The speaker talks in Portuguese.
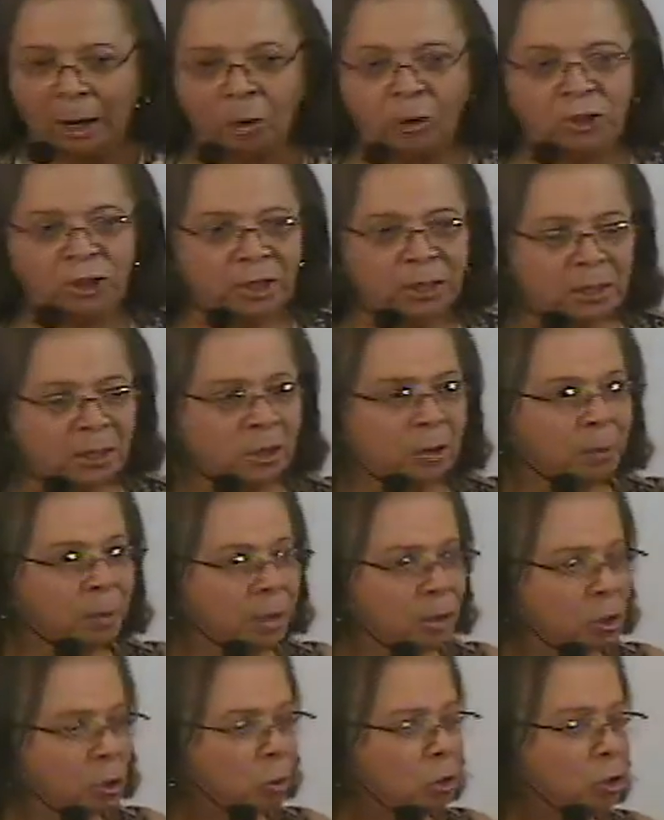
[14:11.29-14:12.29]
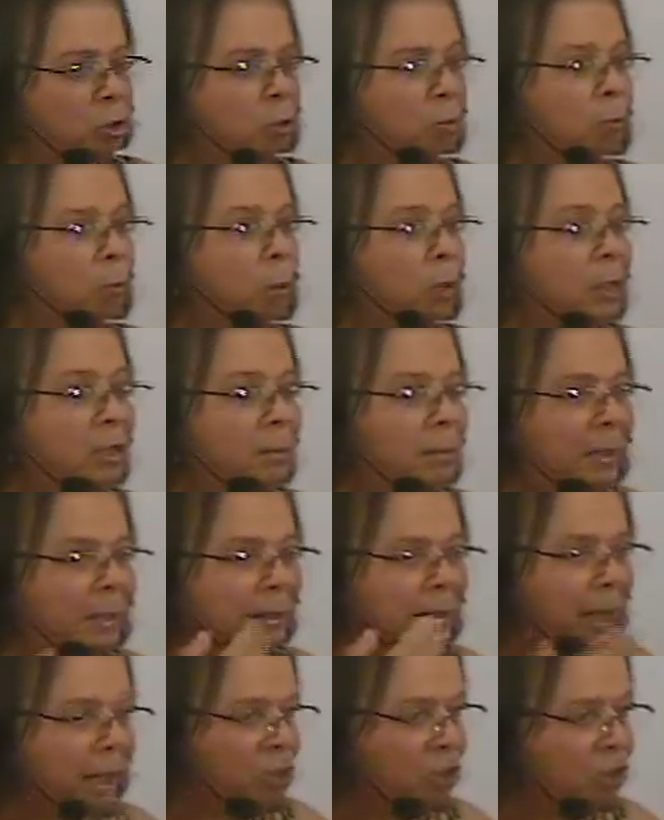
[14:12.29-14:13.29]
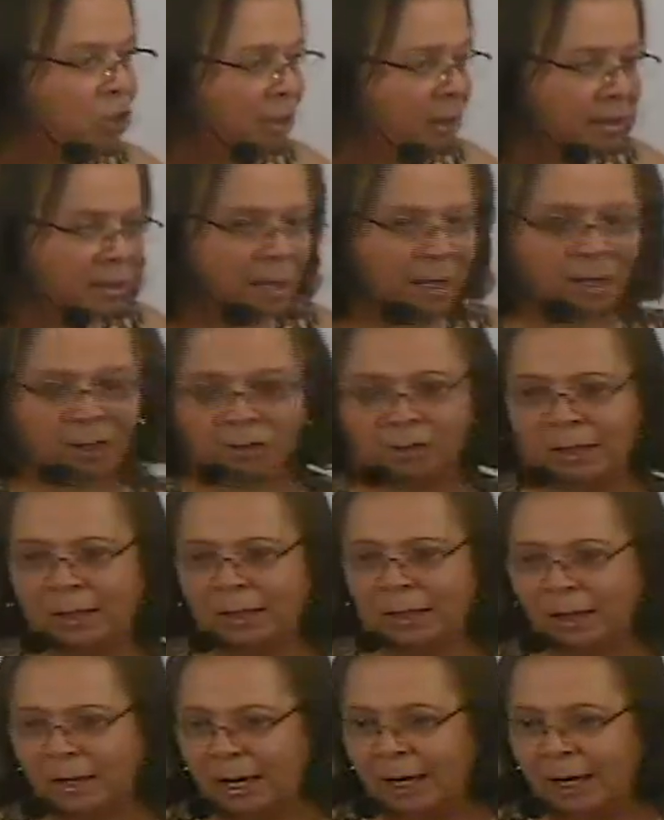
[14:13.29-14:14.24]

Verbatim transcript: onde existem pessoas com possibilidades de acesso